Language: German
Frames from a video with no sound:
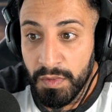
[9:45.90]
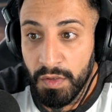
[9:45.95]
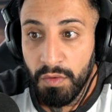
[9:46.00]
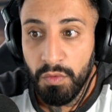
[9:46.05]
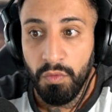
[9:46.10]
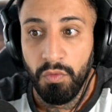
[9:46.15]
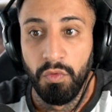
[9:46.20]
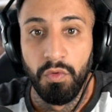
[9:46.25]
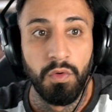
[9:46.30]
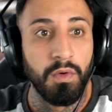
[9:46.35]

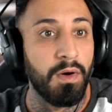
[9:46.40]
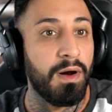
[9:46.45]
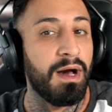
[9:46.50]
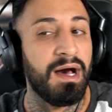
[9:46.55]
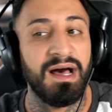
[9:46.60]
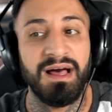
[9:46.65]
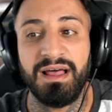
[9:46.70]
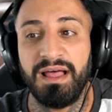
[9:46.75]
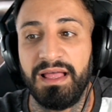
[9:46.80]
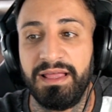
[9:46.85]

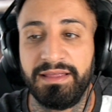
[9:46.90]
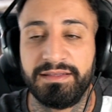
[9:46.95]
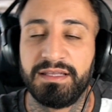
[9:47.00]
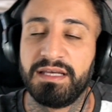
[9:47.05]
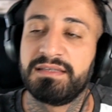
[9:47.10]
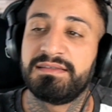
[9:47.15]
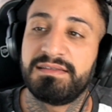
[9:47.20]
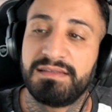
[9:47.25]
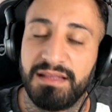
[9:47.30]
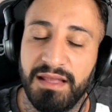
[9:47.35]
Oha, ey,
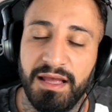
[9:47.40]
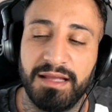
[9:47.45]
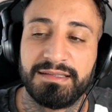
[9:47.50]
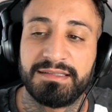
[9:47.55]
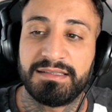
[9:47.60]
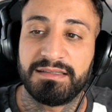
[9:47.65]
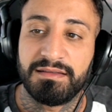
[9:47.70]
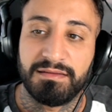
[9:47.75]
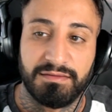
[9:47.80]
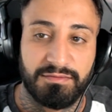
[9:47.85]
das.
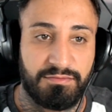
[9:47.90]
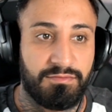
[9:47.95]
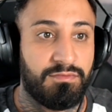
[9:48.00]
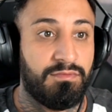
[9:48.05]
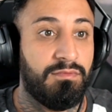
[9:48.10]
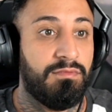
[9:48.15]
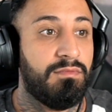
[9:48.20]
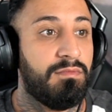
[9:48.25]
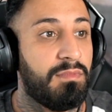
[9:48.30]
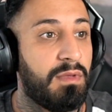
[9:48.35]

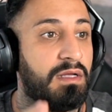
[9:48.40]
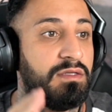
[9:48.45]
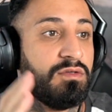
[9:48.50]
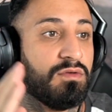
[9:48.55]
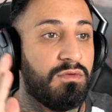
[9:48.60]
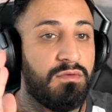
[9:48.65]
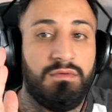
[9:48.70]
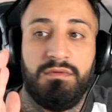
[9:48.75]
Also,